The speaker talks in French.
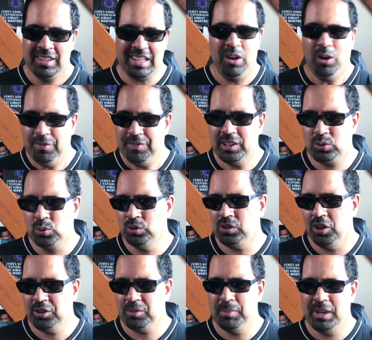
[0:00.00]
car en fin de compte,
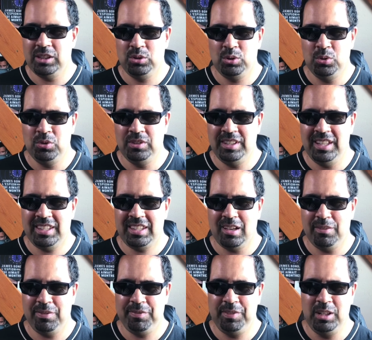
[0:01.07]
Ant-Man 2 n'est
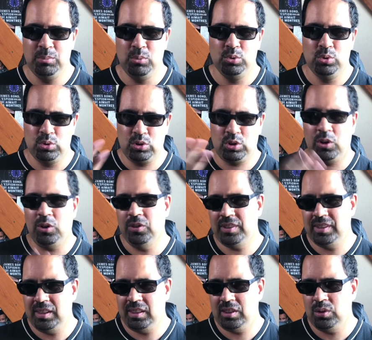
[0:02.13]
qu'un film de
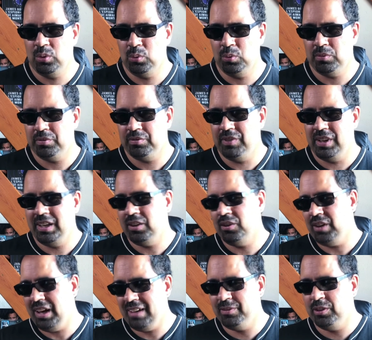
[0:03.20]
transition
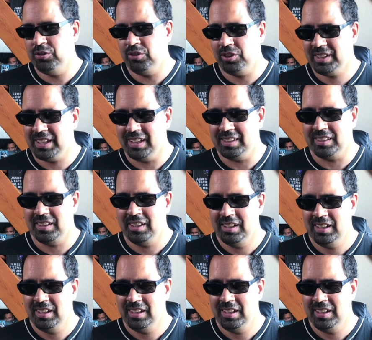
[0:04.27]
vers Avengers 4.